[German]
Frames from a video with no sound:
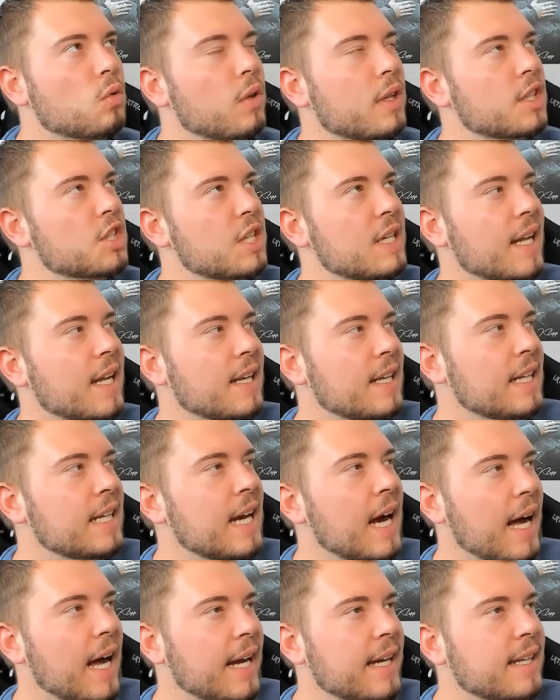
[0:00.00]
du hattest in der
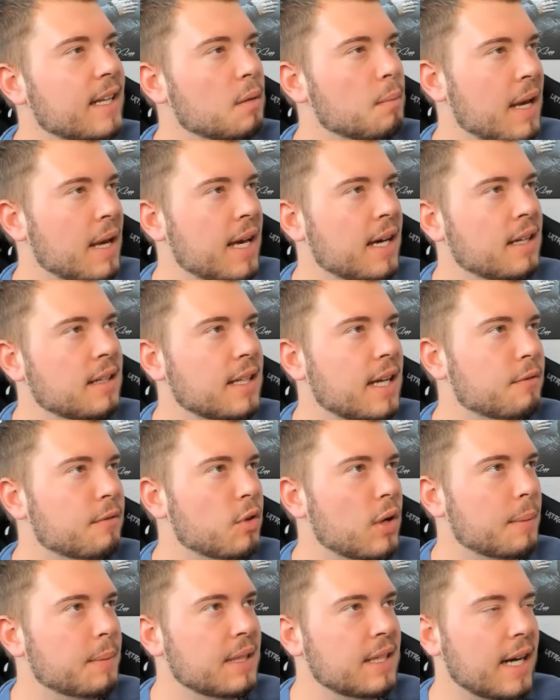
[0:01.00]
Liga einen mehr,
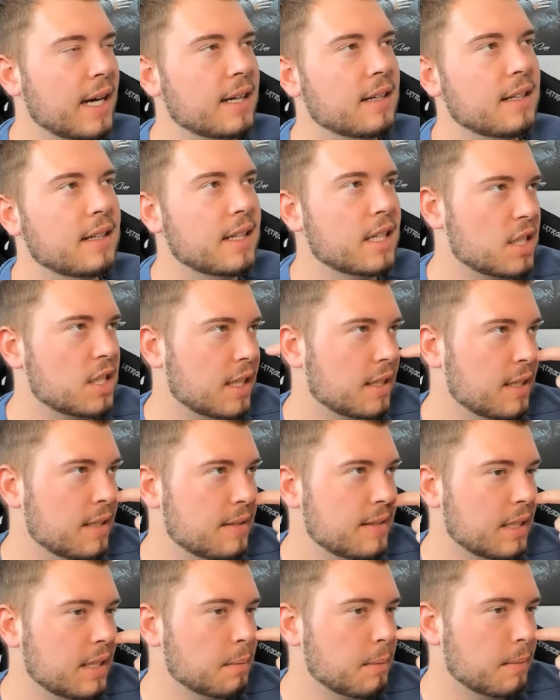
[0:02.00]
dafür habe ich einen in der
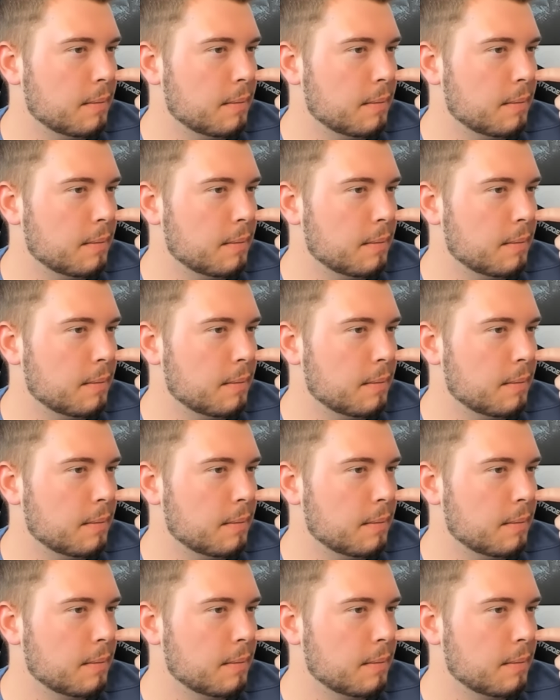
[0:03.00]
Statistik.